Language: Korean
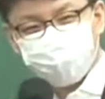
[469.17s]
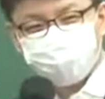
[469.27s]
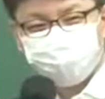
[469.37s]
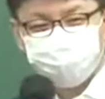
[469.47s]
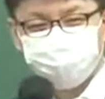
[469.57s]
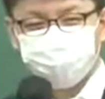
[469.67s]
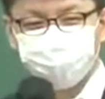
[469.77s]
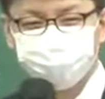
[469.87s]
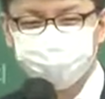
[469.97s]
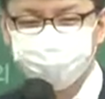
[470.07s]
그렇다면
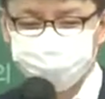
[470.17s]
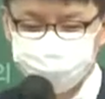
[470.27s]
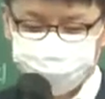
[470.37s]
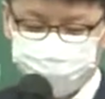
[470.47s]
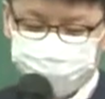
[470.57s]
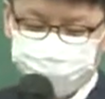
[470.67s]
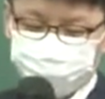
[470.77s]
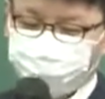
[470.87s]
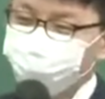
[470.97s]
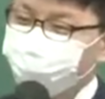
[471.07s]
나는
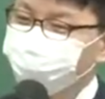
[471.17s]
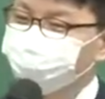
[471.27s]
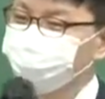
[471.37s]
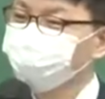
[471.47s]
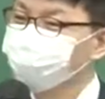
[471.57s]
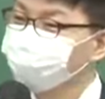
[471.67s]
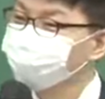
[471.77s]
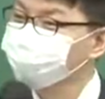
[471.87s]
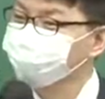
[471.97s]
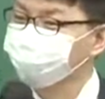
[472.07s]
나의
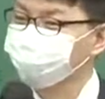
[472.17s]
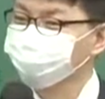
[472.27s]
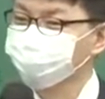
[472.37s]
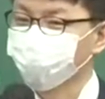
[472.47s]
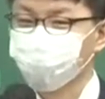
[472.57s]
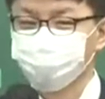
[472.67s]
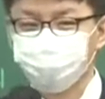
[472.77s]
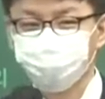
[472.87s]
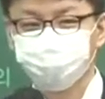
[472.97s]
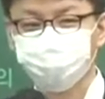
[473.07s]
이익 극대화. 아까 앞에
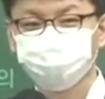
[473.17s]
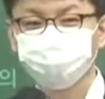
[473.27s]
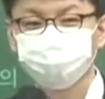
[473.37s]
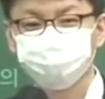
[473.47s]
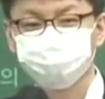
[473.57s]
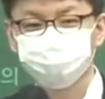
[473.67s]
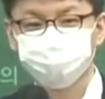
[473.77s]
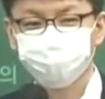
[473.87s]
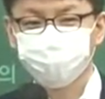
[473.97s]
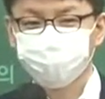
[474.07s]
보면 다 그거였죠.
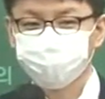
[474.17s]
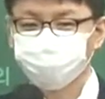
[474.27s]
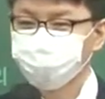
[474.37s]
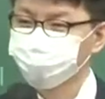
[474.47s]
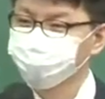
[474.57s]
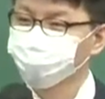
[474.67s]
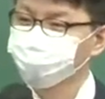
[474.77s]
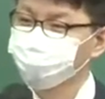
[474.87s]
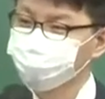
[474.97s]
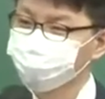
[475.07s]
다
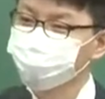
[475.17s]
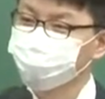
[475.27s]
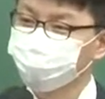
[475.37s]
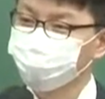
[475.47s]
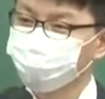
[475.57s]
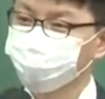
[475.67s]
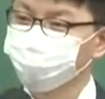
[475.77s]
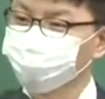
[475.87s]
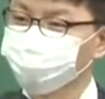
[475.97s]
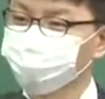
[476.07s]
본인의 이익 극대화
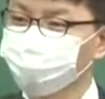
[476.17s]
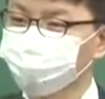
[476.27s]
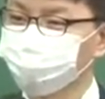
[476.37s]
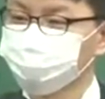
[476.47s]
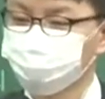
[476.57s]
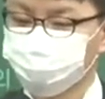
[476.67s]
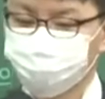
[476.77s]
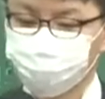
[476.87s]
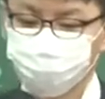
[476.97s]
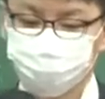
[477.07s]
행동들이었죠.
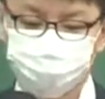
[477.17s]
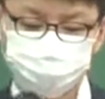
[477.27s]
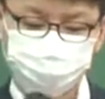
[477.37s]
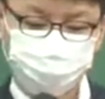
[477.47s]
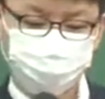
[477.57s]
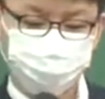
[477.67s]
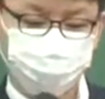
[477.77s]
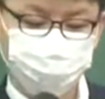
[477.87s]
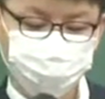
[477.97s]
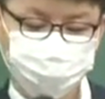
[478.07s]
그래서 CEO도
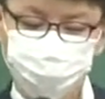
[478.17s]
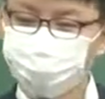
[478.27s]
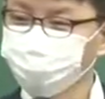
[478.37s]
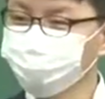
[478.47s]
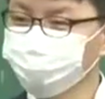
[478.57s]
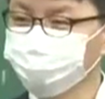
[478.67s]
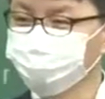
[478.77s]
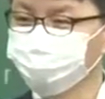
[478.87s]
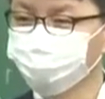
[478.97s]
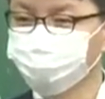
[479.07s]
마땅히 그 생각하는 거야.